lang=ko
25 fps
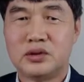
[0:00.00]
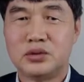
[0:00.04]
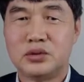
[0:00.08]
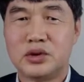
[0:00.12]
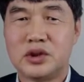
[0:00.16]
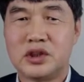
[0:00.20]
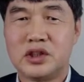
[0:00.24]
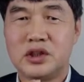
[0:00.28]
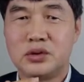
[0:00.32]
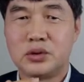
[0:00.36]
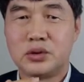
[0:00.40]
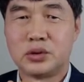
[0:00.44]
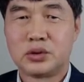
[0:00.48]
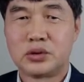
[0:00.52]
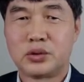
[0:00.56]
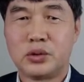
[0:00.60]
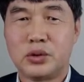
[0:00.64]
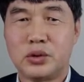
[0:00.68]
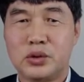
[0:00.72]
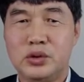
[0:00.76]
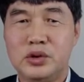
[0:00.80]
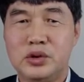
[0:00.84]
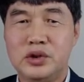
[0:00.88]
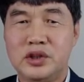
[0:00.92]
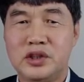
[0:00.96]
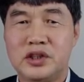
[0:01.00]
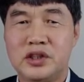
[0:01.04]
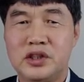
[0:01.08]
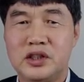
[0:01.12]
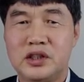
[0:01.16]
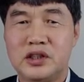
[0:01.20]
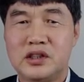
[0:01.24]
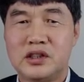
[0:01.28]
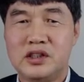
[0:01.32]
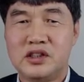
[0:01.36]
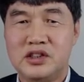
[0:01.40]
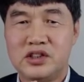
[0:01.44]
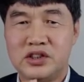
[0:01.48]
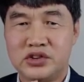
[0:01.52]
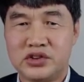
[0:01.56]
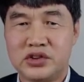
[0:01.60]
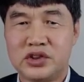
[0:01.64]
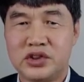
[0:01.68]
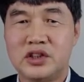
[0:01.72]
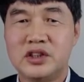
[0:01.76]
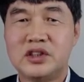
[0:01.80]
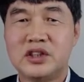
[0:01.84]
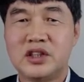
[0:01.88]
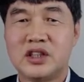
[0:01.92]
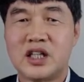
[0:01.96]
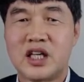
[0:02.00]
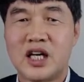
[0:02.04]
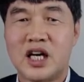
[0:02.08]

우리 기독교인들에게는 이제 성령